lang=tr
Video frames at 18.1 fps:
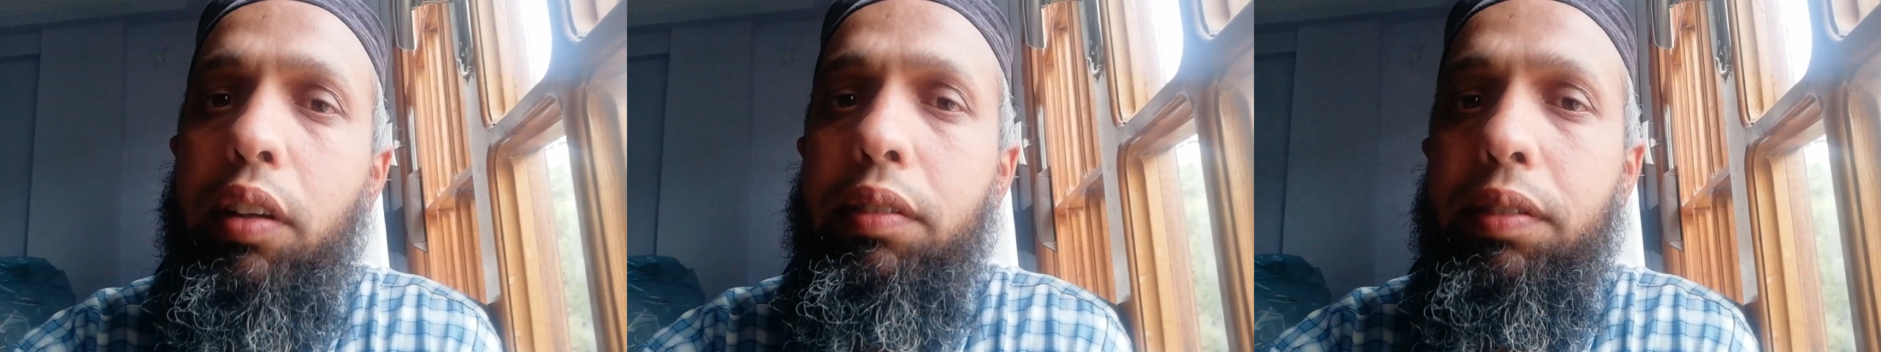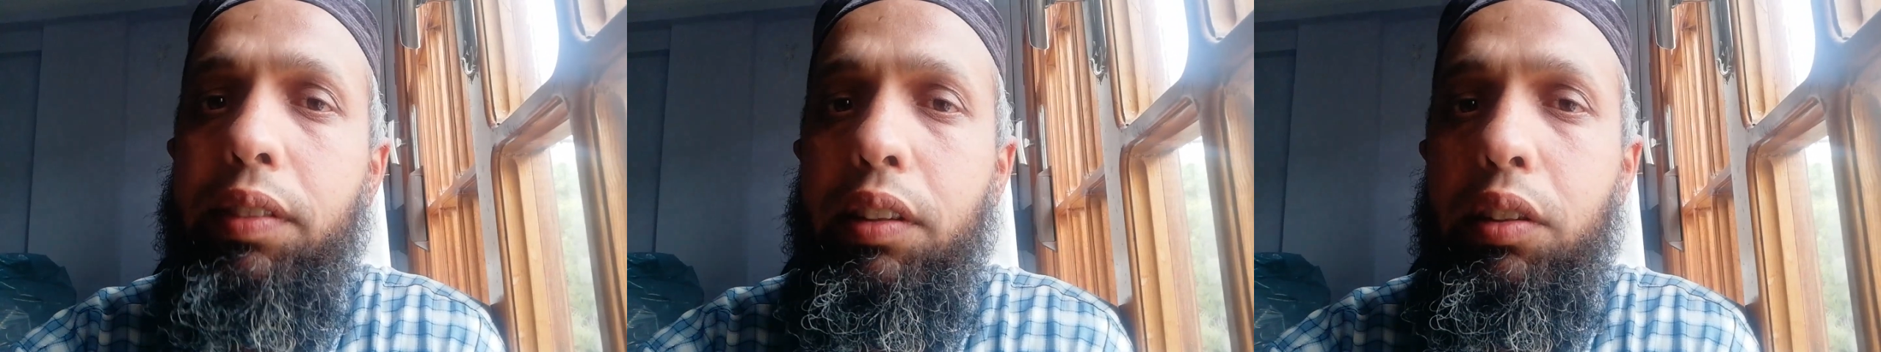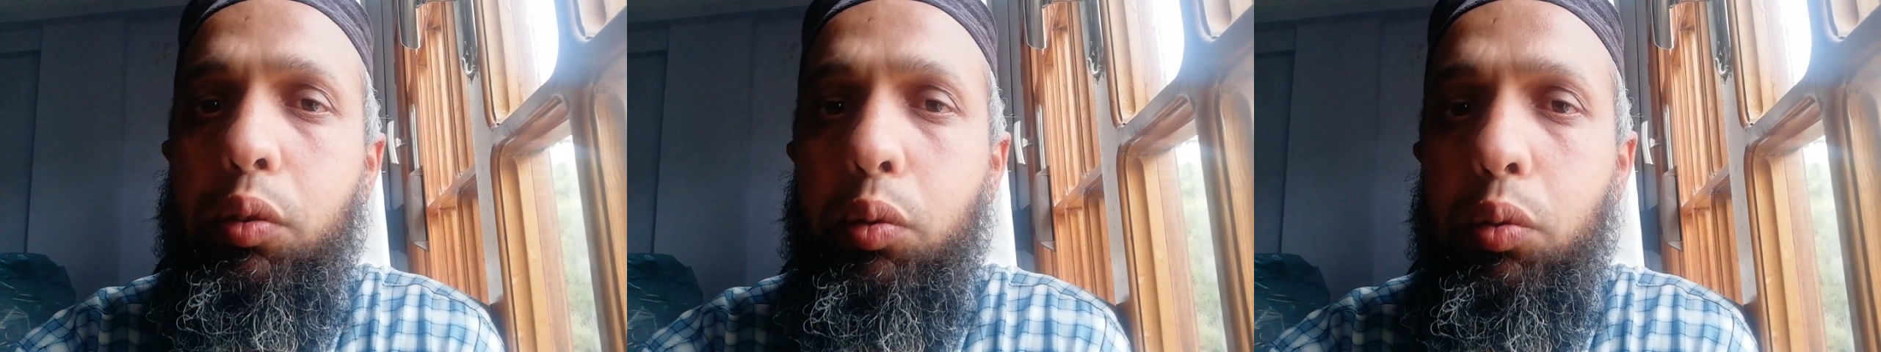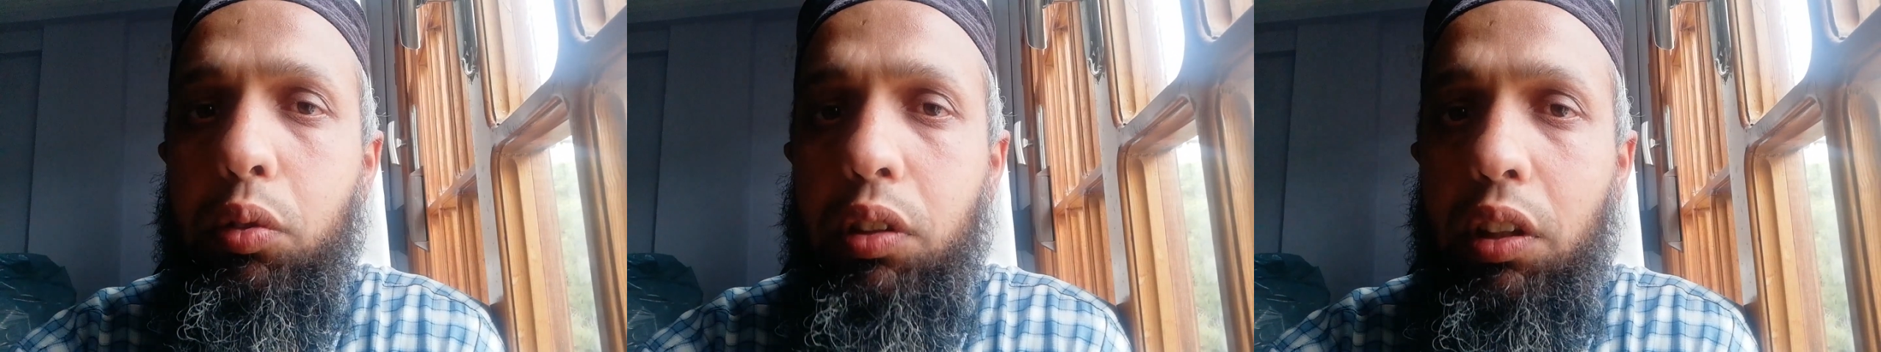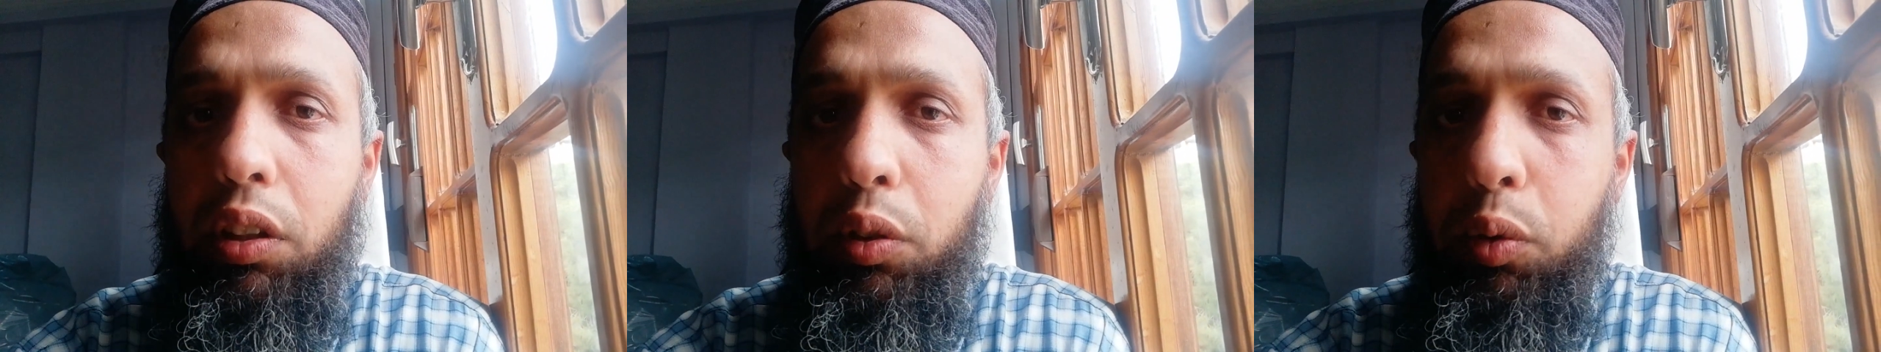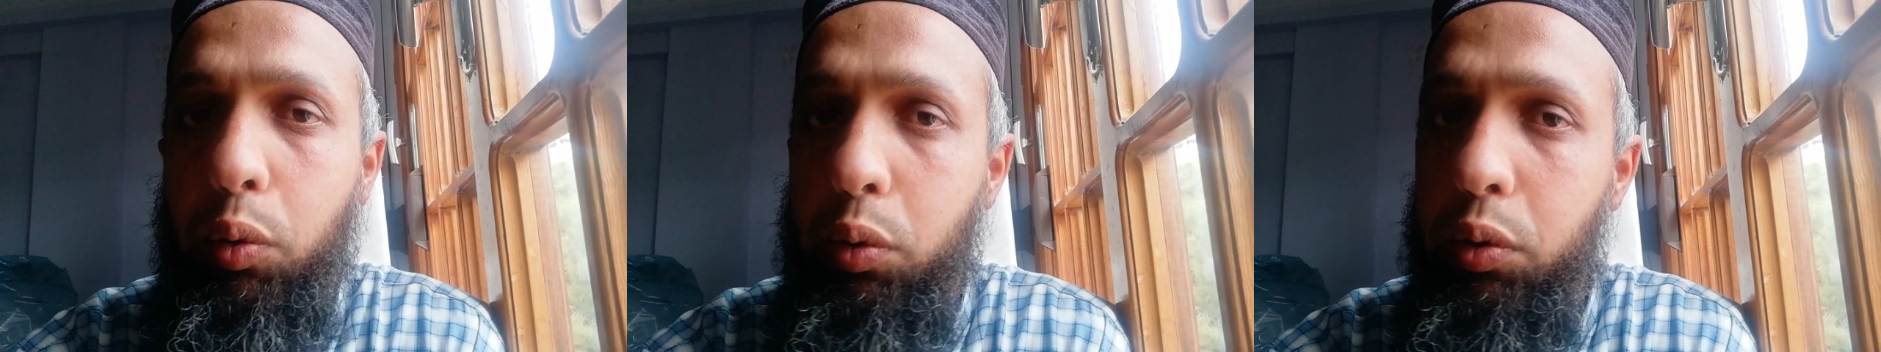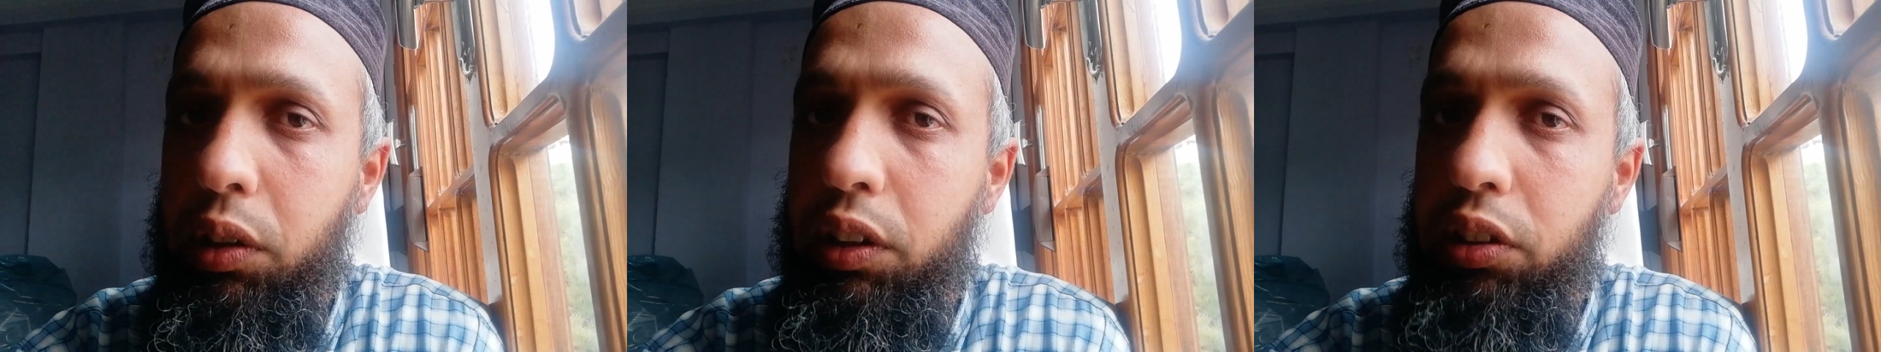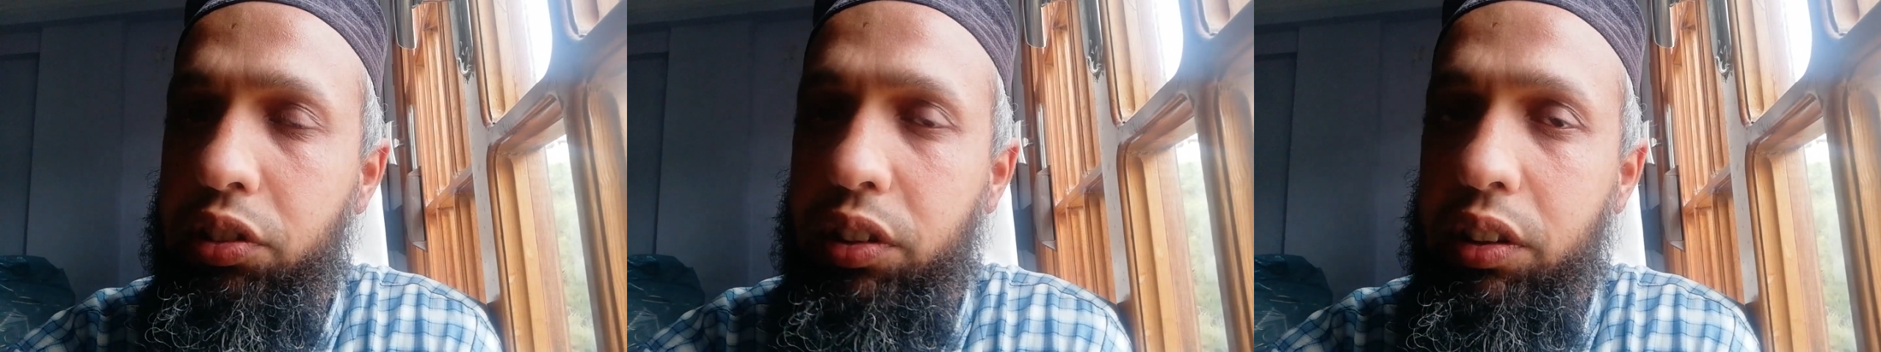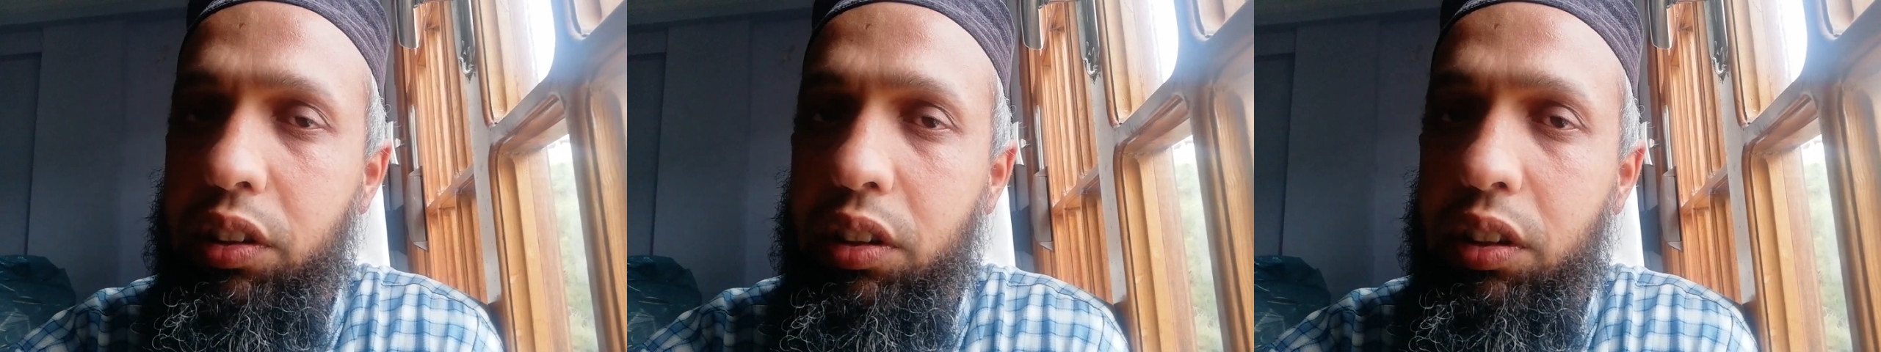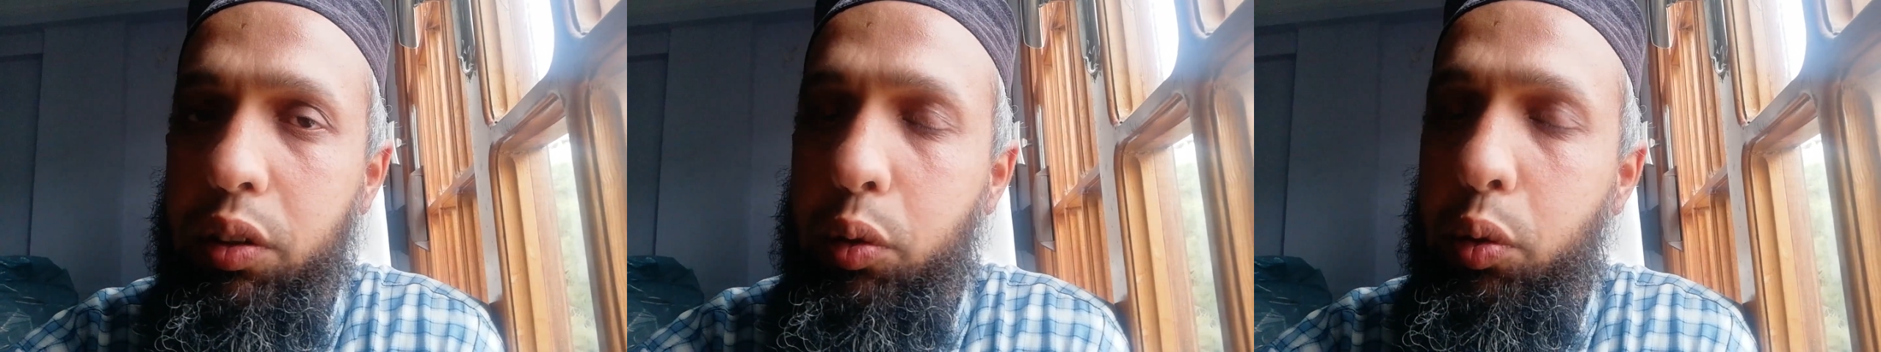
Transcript: enfeksiyonları görülecek.